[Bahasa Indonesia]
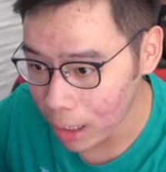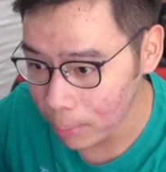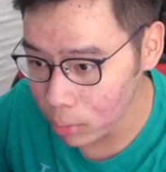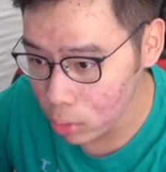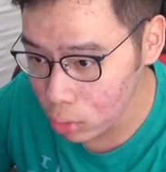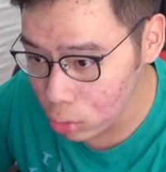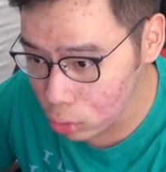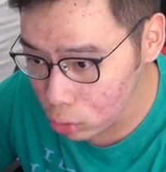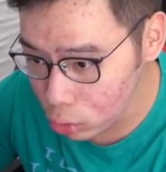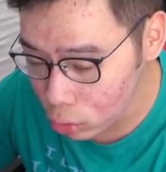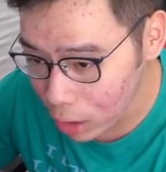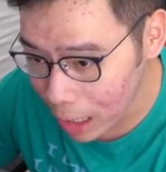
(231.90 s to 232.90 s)
kamu
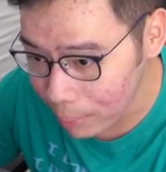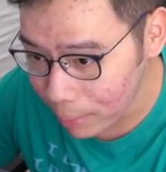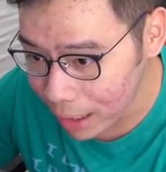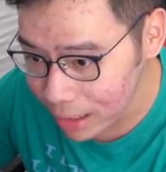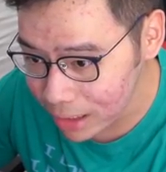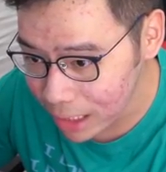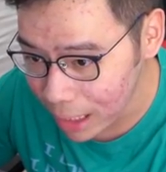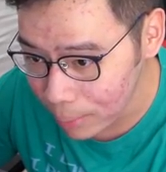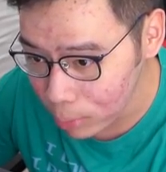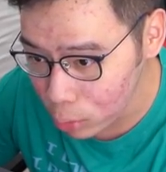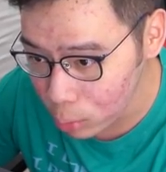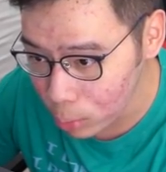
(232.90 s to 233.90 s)
aman,
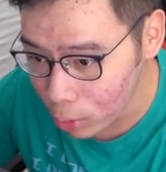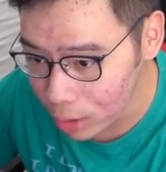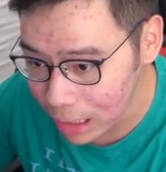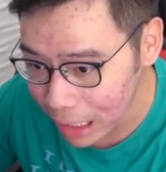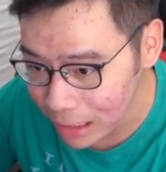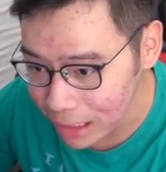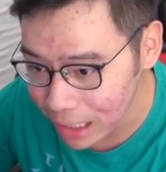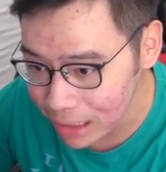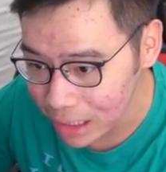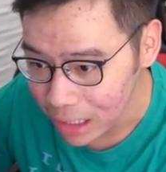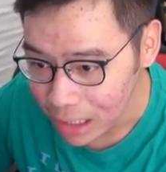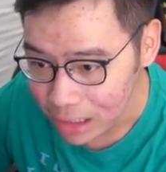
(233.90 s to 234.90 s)
kamu bawa granat,
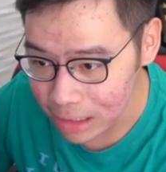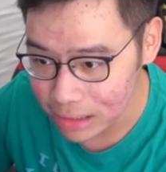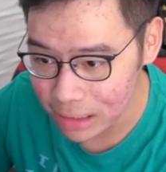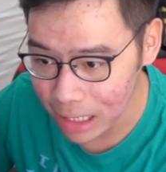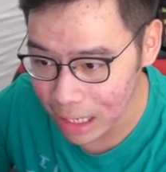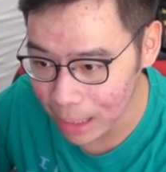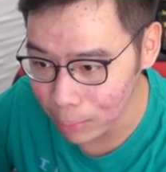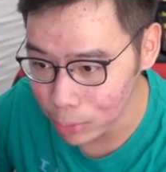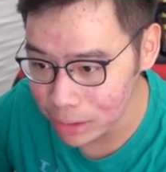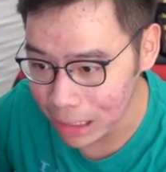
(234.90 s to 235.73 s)
terserah kamu